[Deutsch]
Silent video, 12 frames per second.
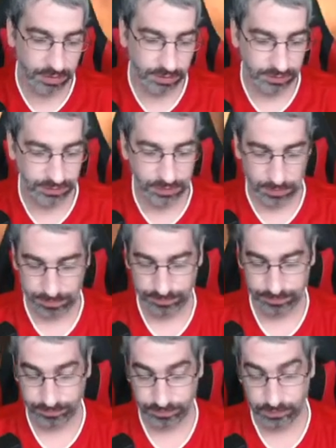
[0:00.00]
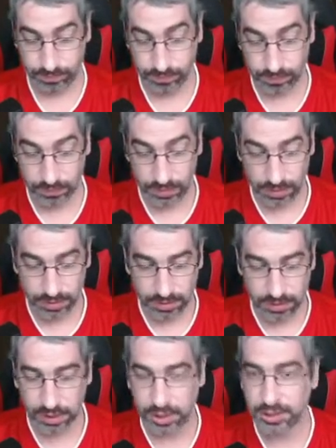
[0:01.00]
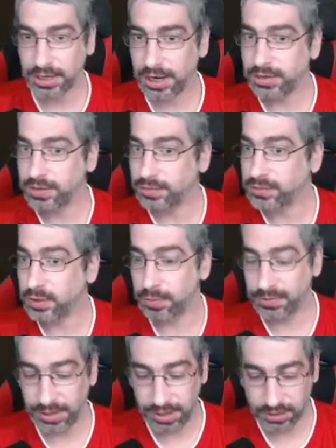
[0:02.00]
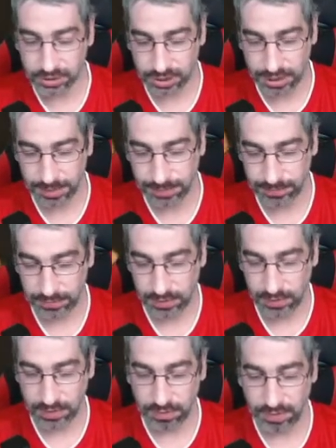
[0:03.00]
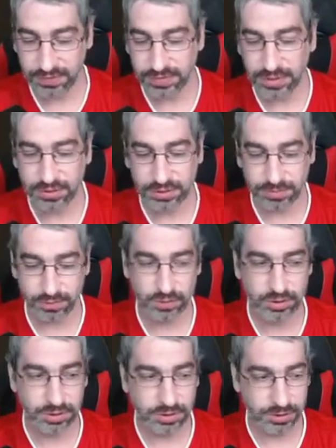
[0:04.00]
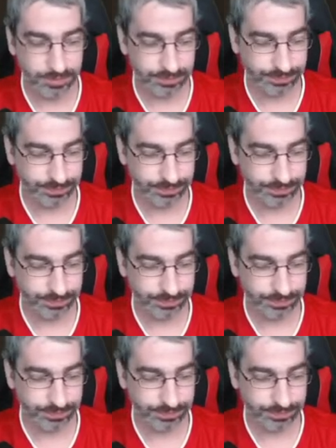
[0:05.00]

So. Ihr könnt ja gerne in die Kommentare schreiben, was ihr tippen würdet.